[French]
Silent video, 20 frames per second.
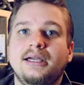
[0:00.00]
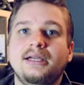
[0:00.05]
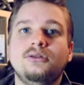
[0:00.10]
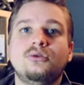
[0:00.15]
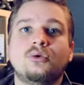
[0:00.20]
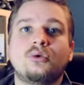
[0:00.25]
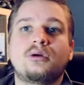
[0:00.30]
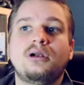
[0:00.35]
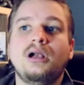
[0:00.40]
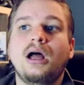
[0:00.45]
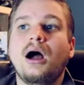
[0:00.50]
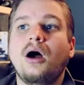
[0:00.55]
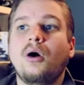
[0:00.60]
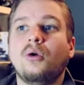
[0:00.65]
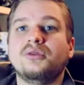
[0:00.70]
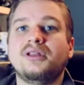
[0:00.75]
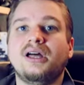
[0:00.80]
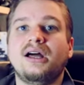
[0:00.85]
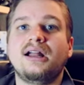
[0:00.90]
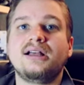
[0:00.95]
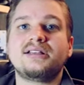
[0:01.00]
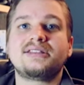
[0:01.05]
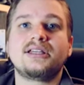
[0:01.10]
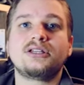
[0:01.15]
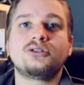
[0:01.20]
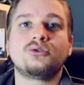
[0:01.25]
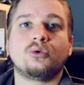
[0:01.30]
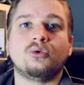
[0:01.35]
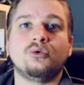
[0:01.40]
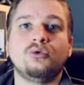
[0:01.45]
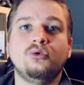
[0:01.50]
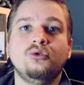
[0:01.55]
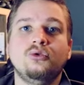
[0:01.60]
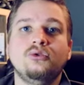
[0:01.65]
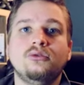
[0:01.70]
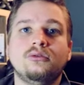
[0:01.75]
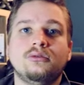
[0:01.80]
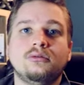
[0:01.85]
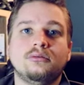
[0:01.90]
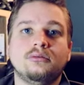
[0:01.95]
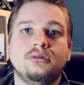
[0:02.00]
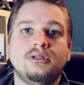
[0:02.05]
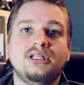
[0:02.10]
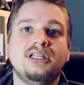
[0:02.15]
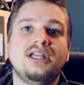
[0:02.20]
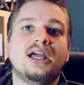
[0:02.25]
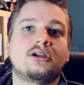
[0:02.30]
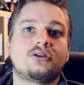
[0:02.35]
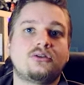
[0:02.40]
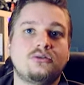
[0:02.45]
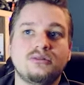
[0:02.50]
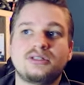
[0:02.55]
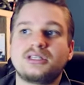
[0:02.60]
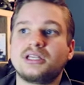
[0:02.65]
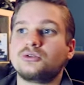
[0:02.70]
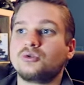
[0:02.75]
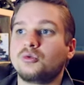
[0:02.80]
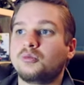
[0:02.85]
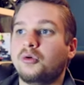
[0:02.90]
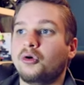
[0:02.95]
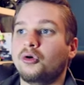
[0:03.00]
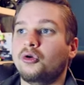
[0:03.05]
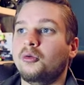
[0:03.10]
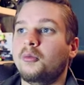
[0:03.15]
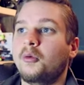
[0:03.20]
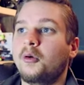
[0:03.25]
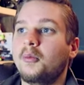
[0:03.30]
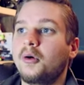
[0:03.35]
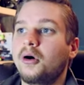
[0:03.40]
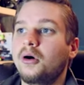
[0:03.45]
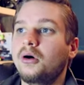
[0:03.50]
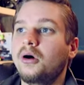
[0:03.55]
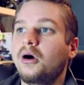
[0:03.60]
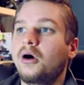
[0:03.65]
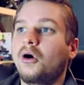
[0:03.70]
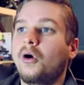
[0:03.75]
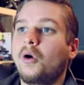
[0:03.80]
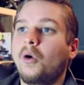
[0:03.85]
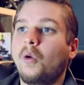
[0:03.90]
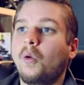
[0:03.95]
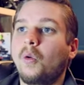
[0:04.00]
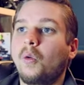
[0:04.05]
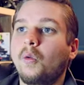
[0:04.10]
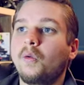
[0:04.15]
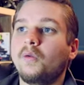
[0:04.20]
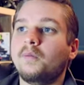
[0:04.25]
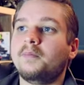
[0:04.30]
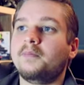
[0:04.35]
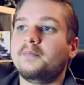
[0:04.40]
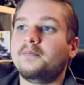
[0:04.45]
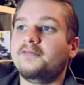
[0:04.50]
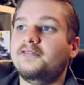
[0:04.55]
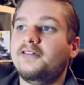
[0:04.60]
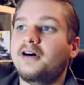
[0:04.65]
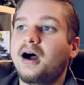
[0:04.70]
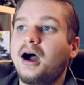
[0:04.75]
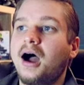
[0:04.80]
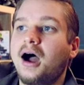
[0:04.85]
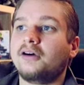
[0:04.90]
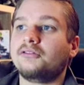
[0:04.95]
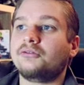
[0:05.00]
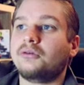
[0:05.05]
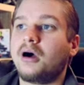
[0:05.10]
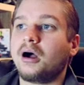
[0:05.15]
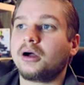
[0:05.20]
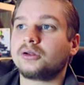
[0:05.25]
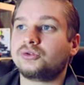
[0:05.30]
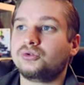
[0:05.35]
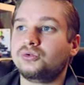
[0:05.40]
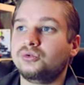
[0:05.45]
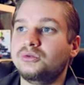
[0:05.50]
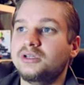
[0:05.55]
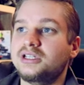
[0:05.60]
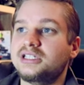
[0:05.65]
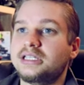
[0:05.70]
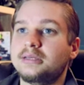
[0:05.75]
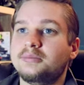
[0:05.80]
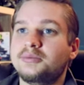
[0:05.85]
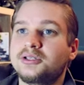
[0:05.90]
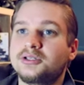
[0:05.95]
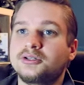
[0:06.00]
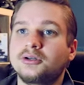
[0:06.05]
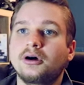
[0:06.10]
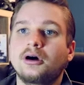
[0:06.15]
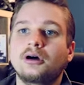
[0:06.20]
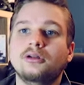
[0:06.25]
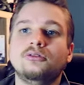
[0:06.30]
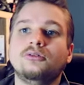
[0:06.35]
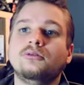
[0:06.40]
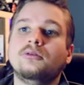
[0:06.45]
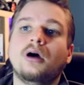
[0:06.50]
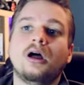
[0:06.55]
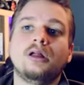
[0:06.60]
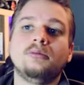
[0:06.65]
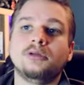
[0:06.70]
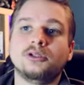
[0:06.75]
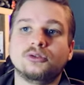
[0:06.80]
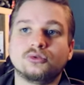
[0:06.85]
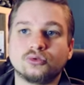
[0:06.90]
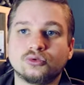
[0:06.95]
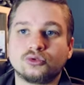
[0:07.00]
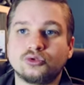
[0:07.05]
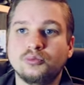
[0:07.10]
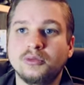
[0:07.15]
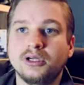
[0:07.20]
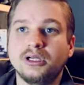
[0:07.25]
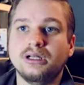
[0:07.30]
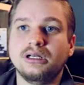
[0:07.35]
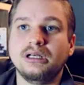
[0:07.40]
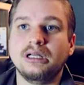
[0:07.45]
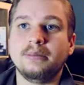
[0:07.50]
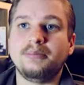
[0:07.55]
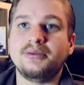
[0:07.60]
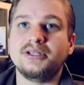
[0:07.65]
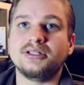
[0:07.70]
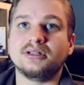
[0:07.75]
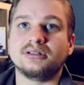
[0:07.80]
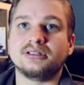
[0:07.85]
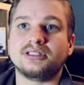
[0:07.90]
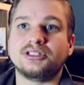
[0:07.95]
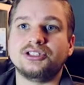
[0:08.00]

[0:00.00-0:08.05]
Et donc là, on a la saison 1. Il n'y a qu'une saison pour le moment. On va avoir tous les épisodes. Admettons, je mets l'épisode